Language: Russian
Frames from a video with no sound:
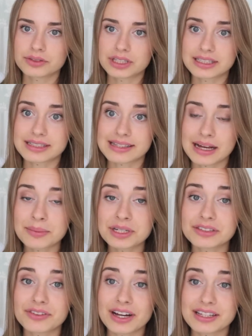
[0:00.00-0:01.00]
Вот это
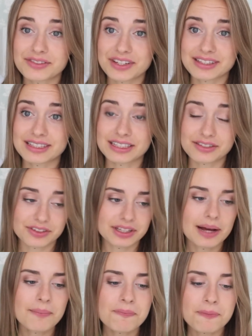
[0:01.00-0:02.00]
самые два известные
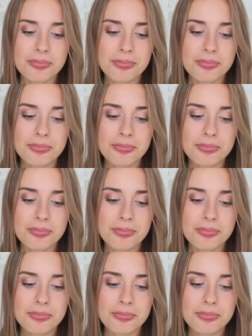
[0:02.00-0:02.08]
цвета,